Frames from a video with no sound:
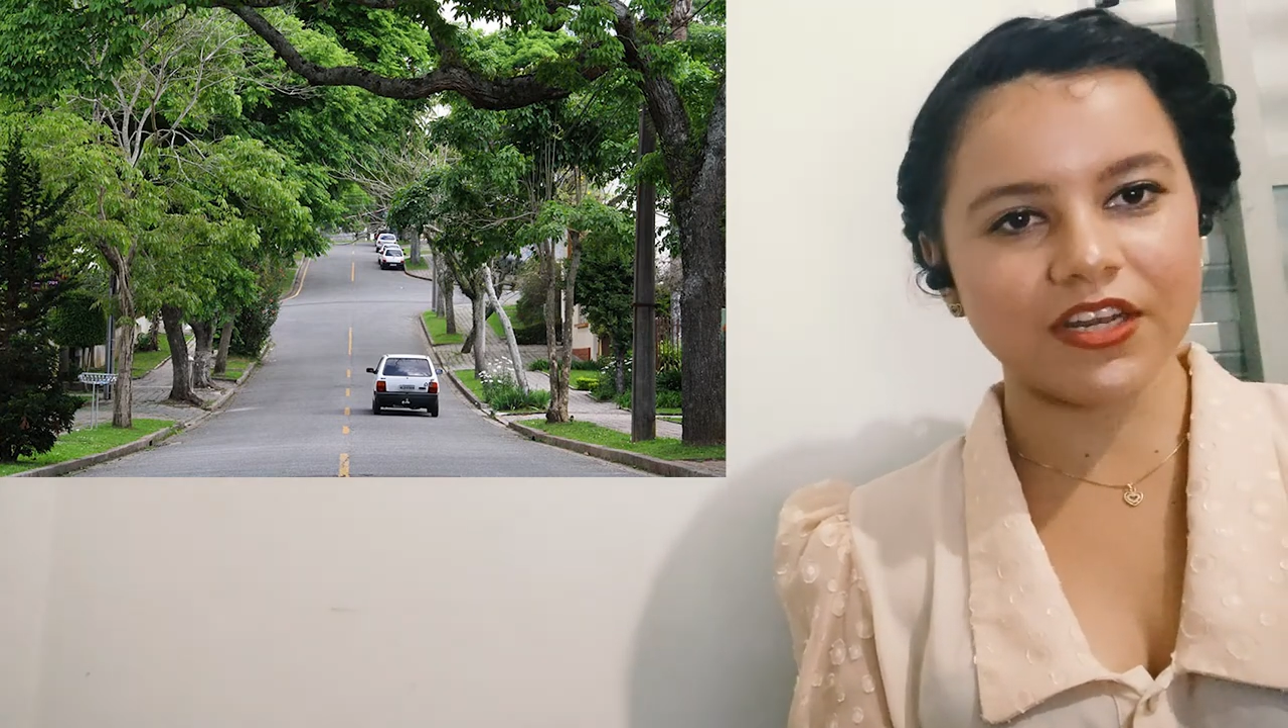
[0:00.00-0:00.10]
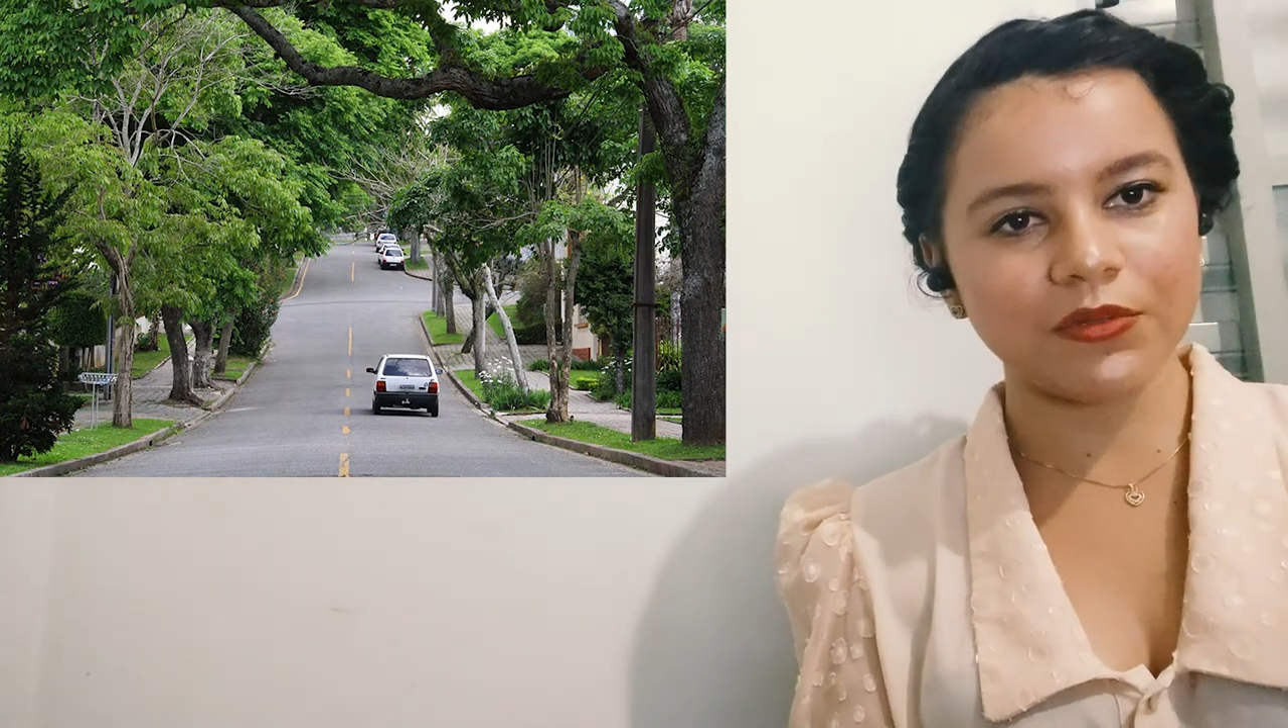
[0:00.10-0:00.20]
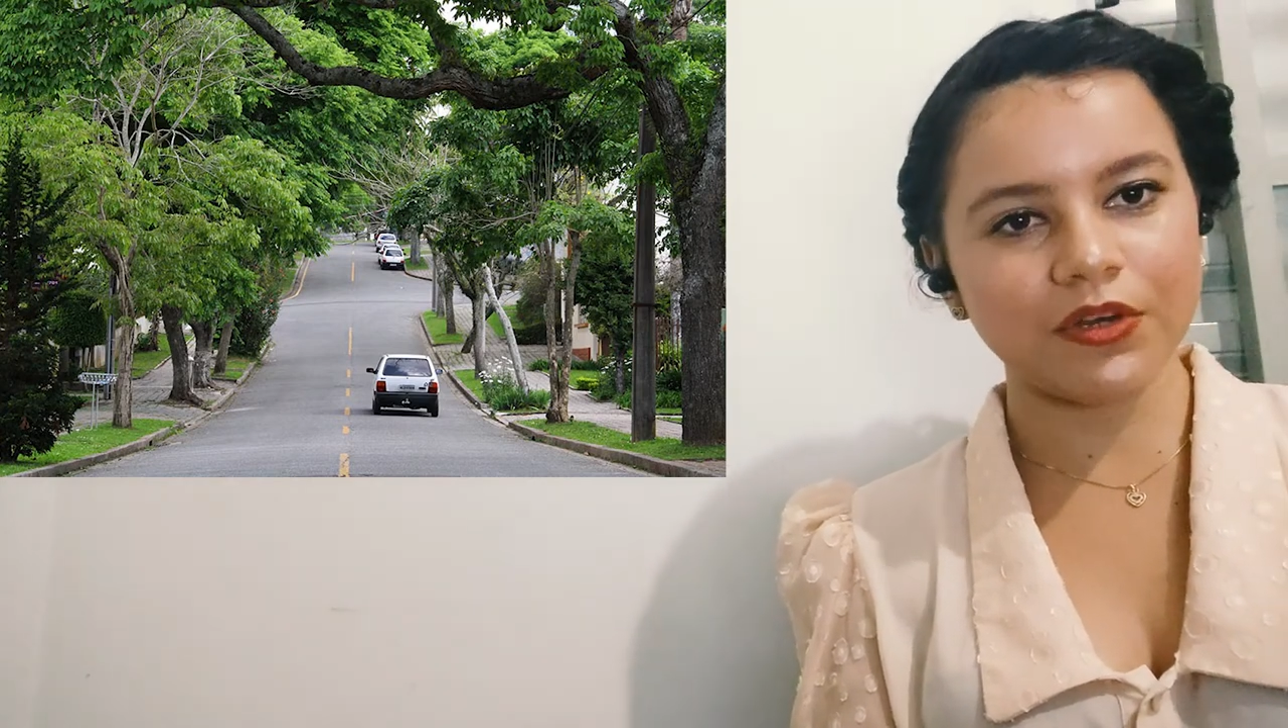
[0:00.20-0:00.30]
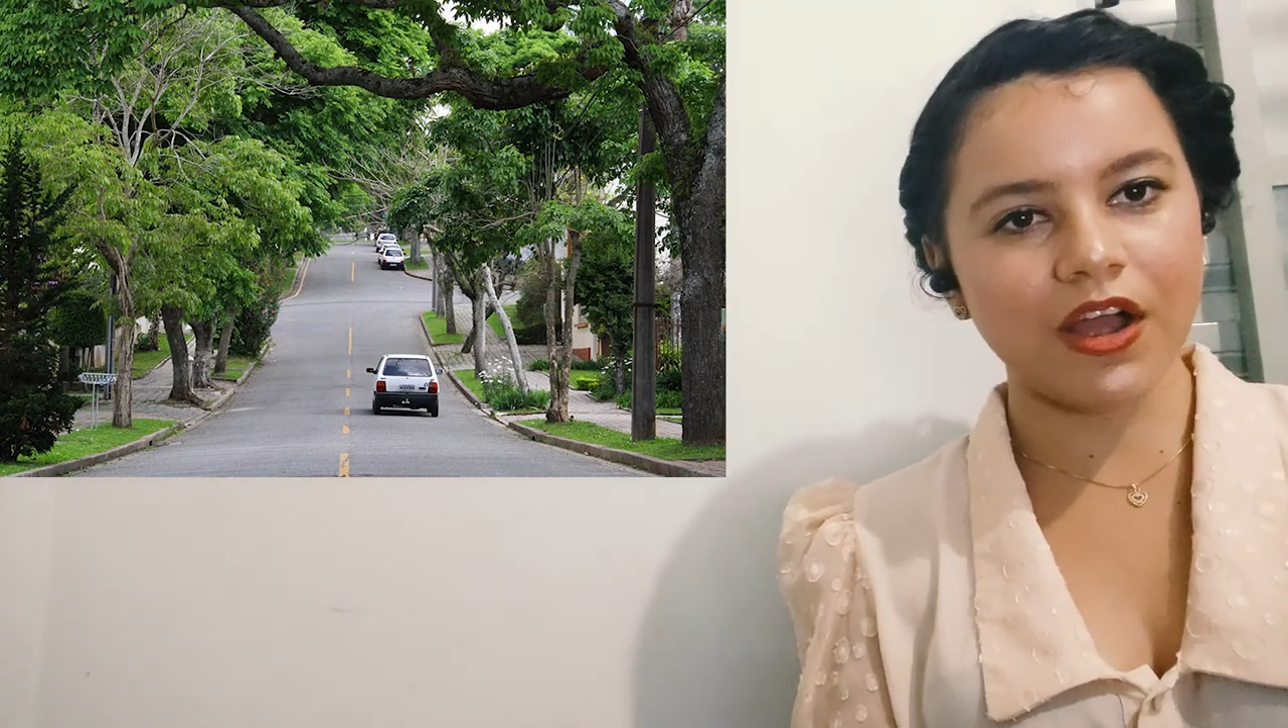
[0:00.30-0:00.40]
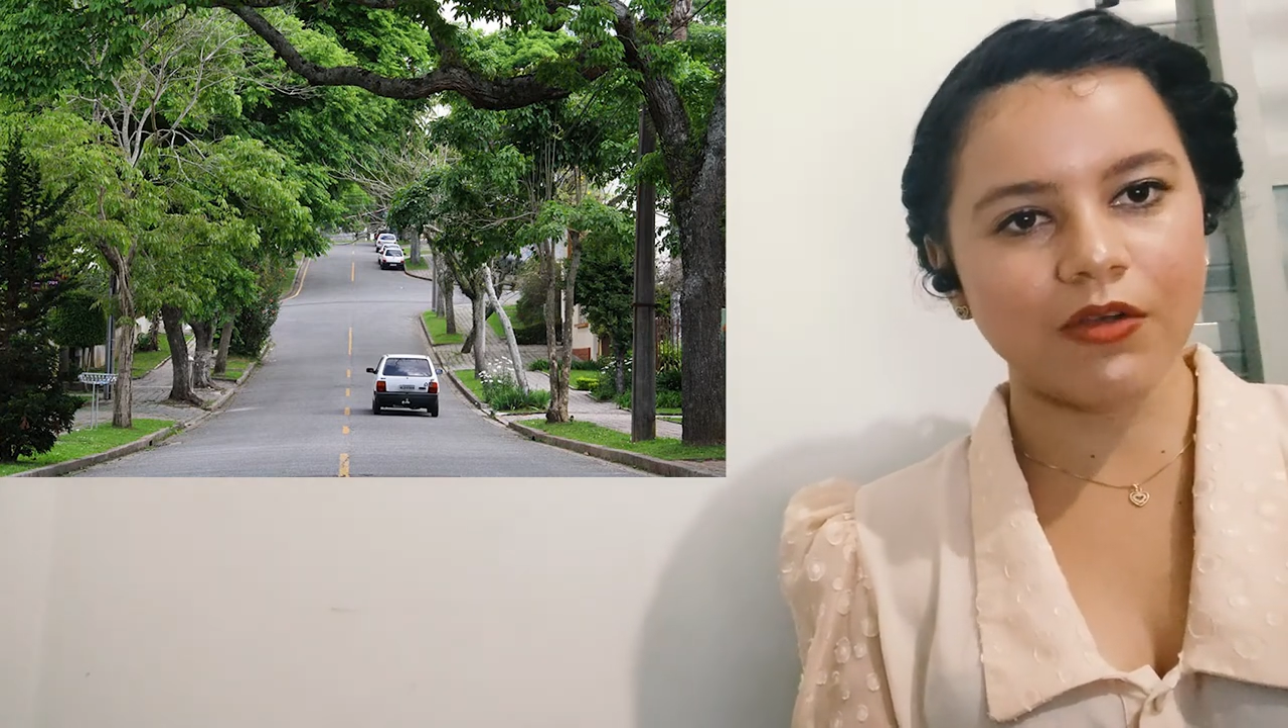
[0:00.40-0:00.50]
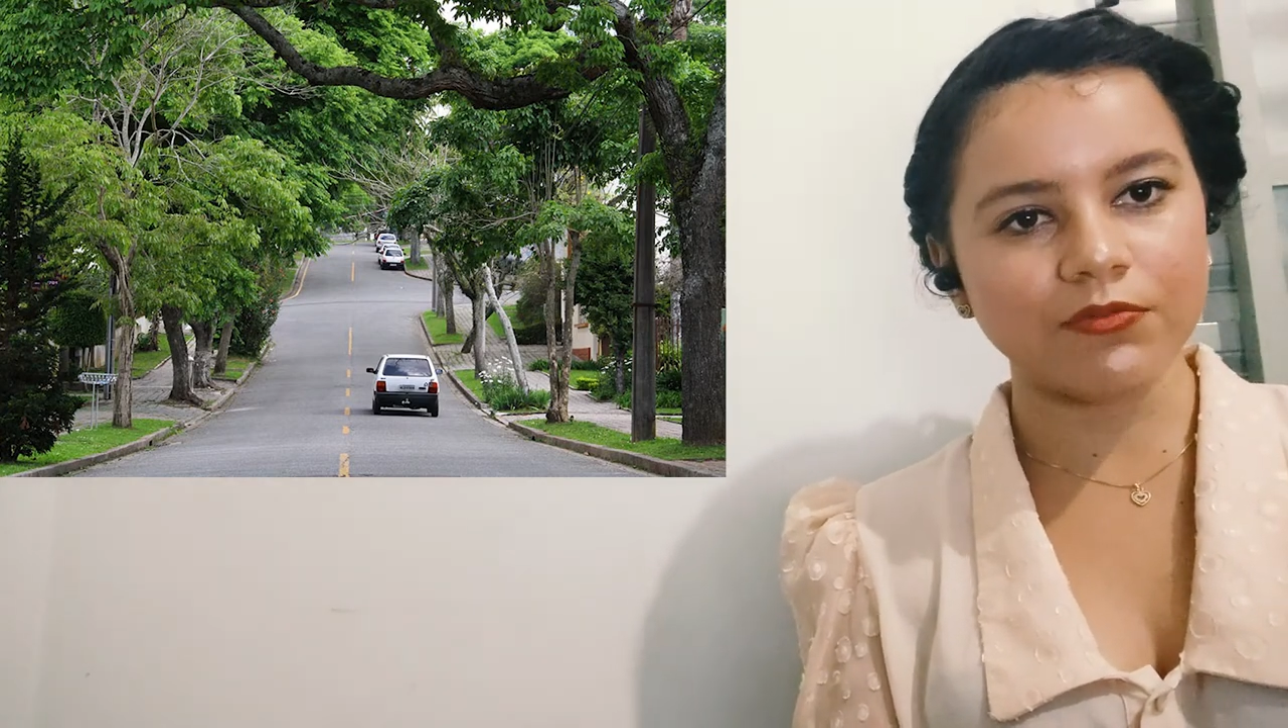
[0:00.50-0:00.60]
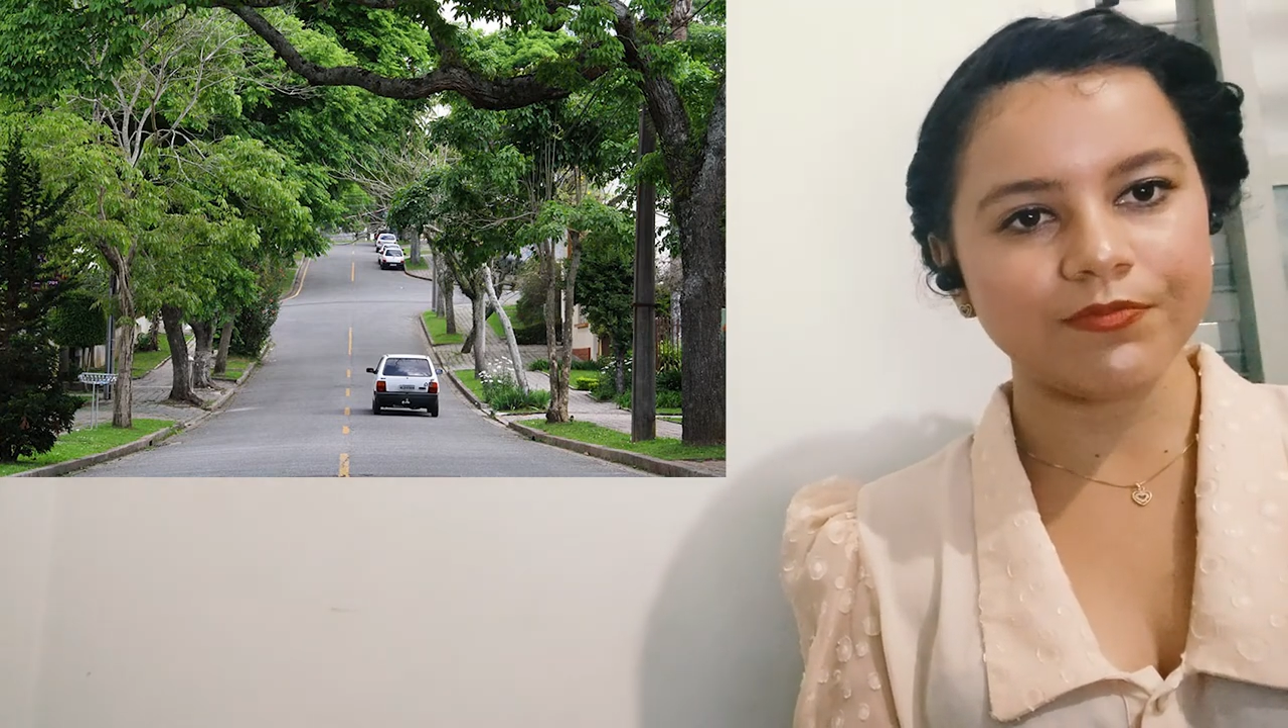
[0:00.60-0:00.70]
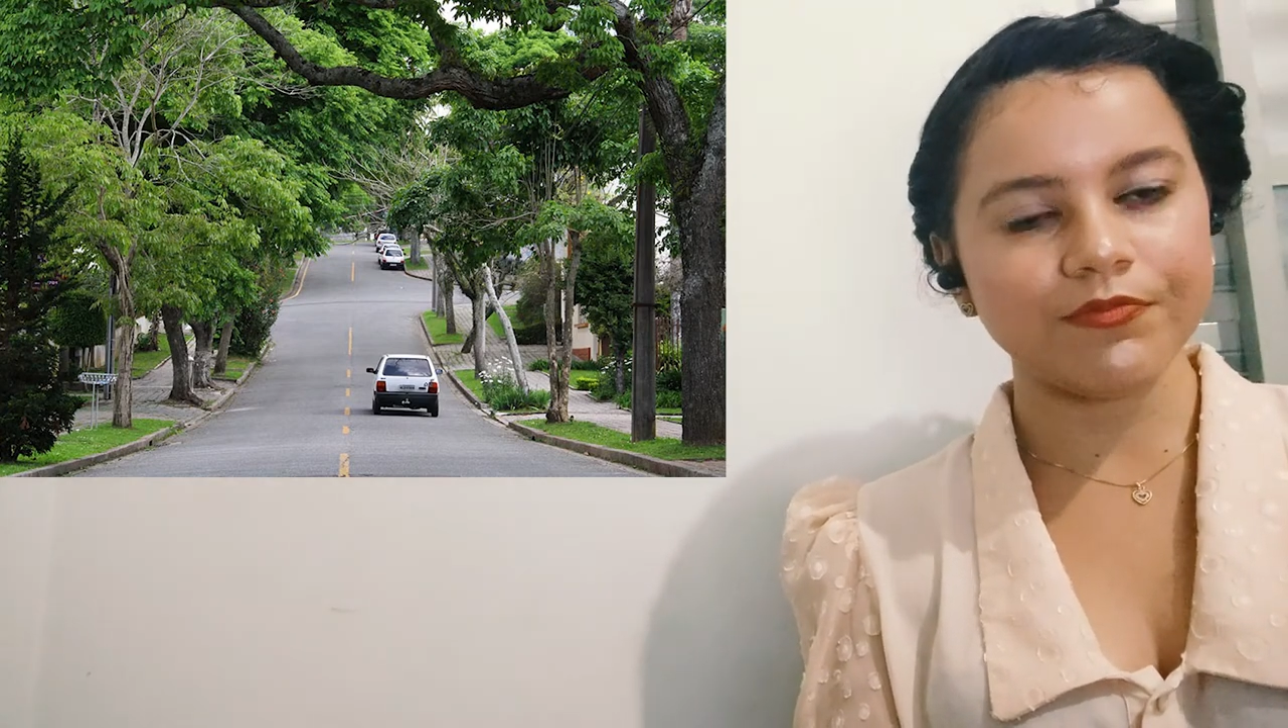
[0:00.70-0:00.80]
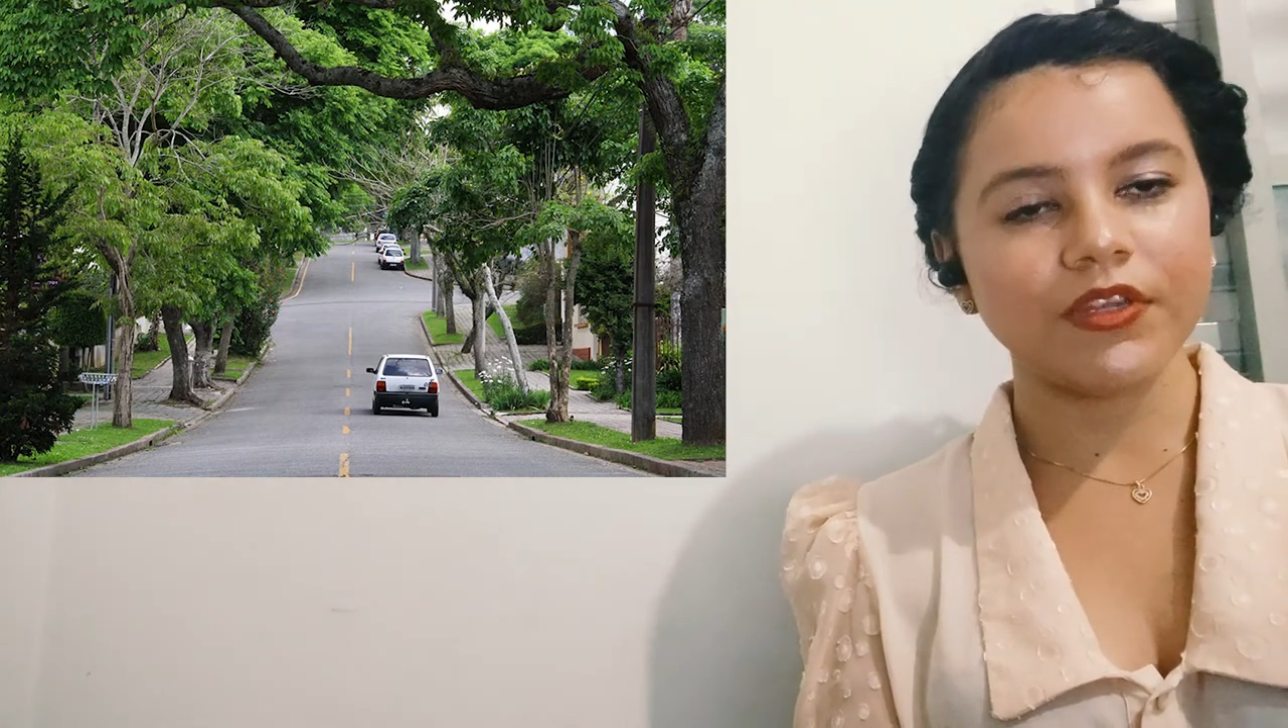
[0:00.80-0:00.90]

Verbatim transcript: natural.